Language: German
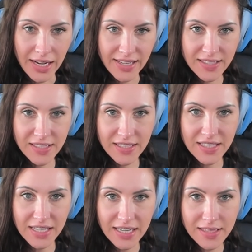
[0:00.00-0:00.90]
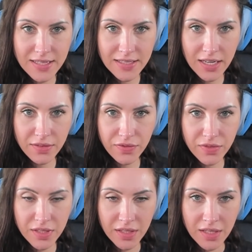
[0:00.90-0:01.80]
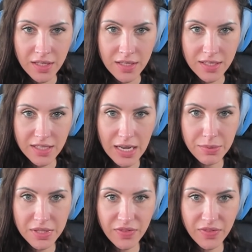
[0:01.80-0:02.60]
Hat er sich jetzt ernsthaft selbst